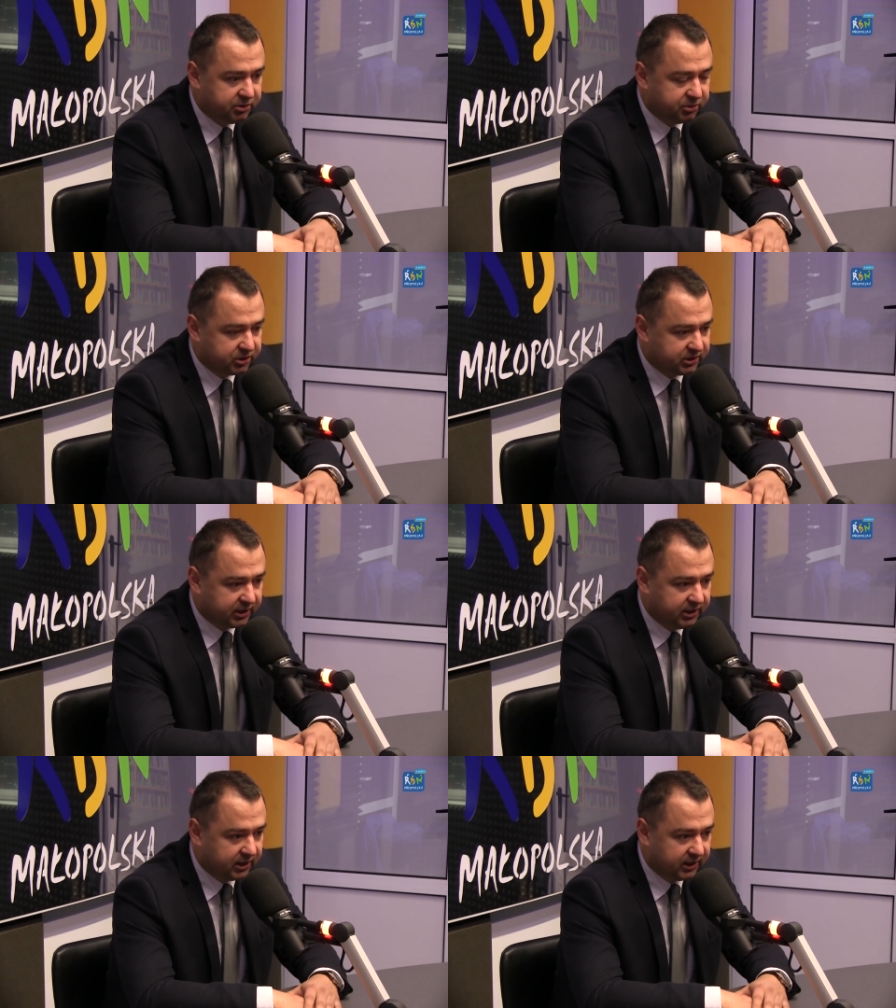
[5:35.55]
Być może
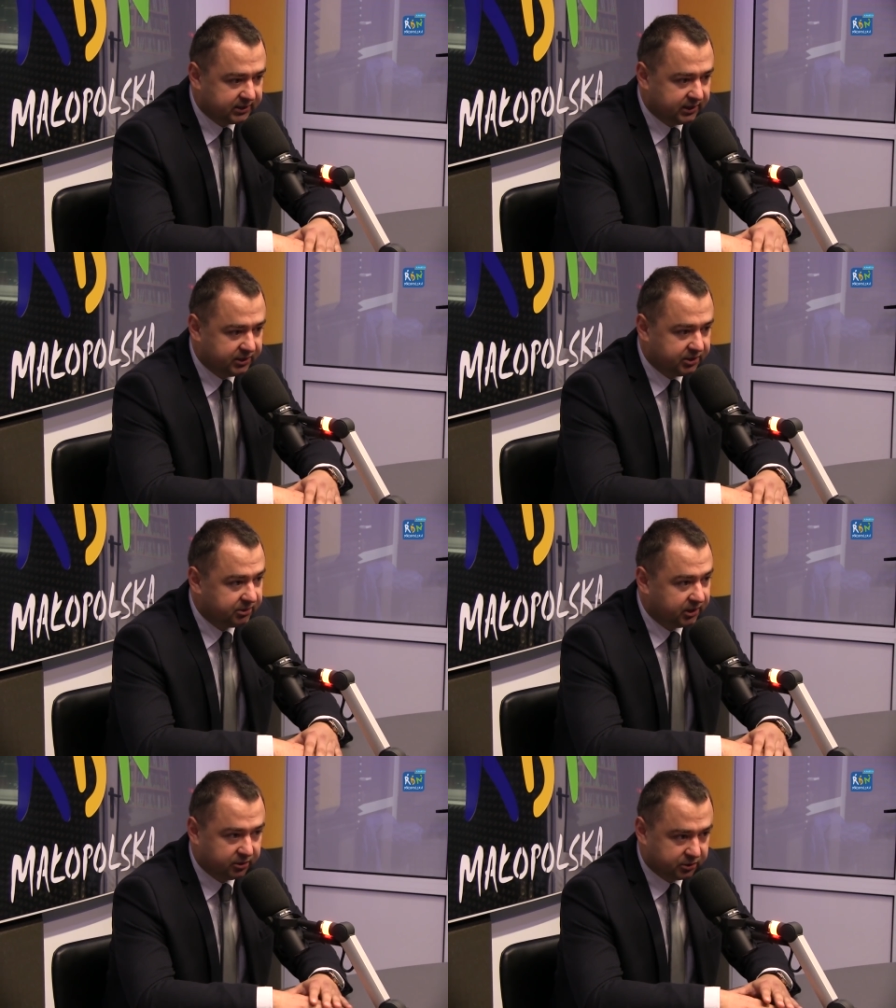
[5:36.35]
za kilka lat stanie
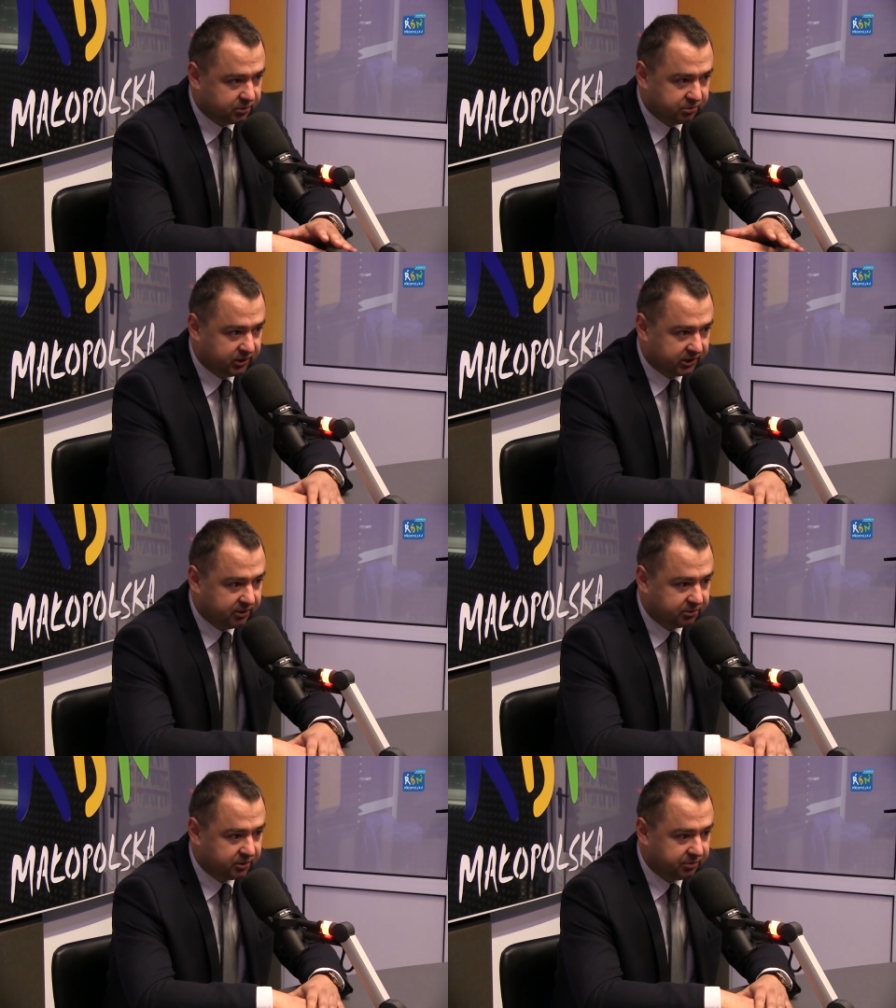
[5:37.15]
się najdroższym
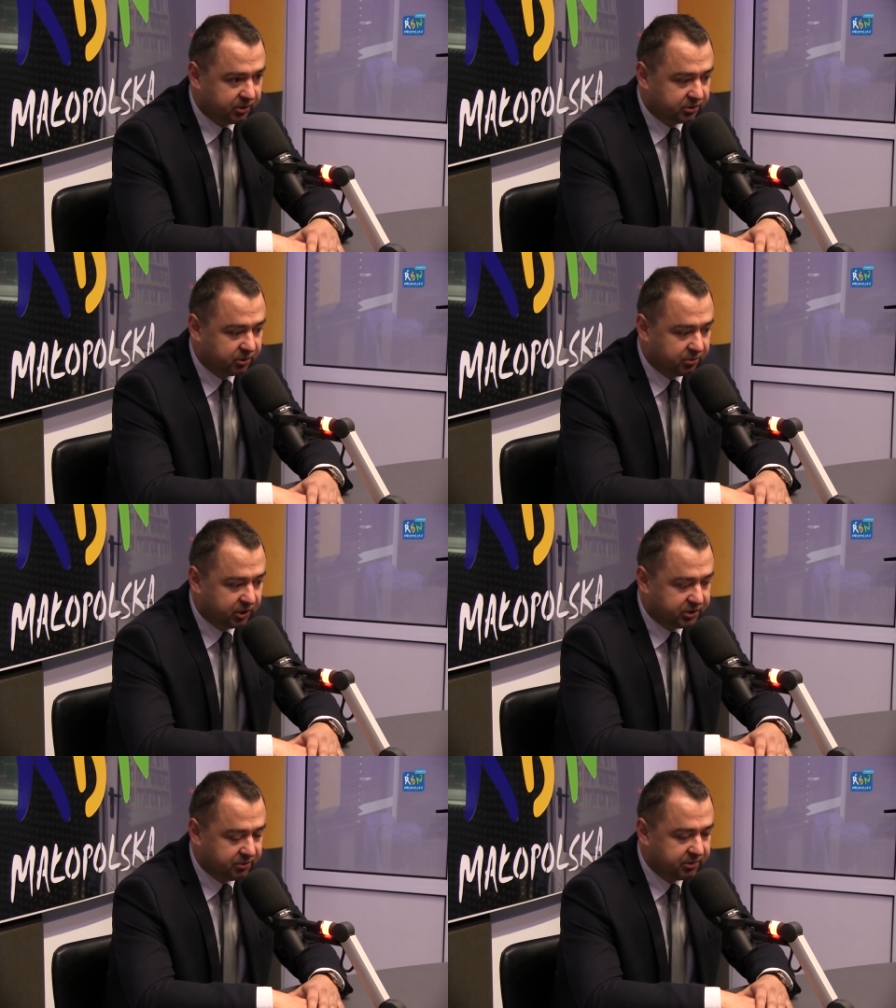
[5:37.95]
podatkiem, który, który
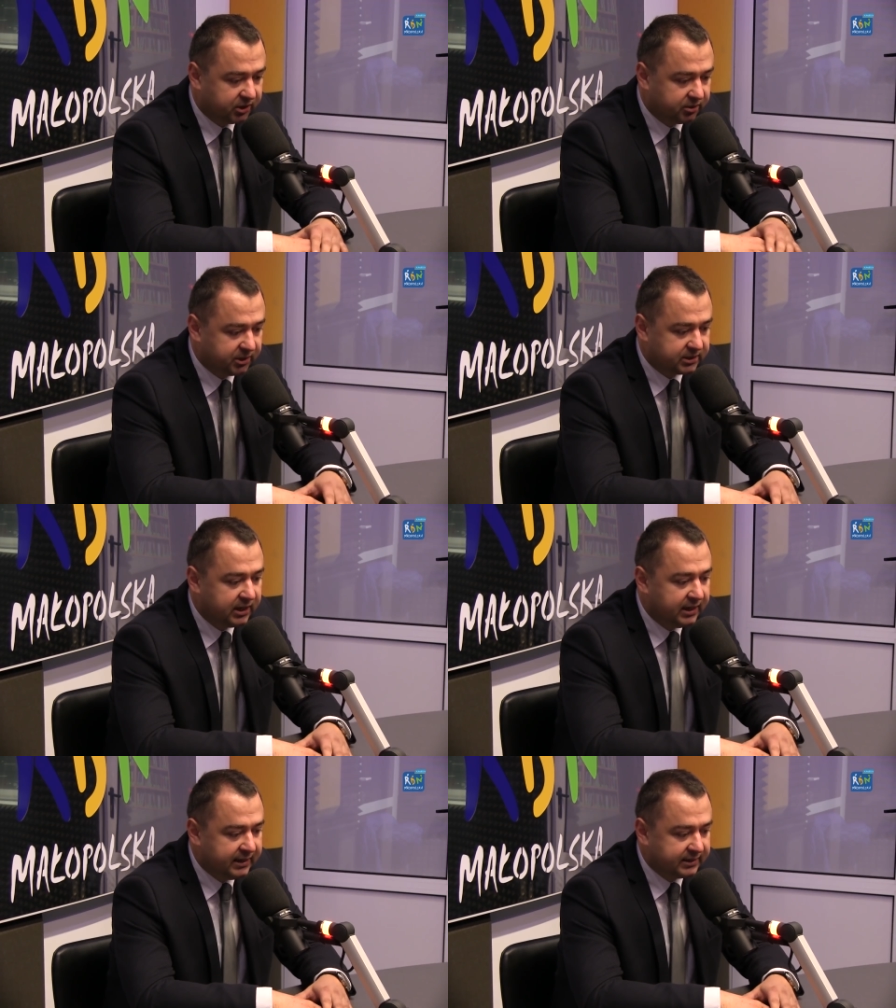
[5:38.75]
płacimy, natomiast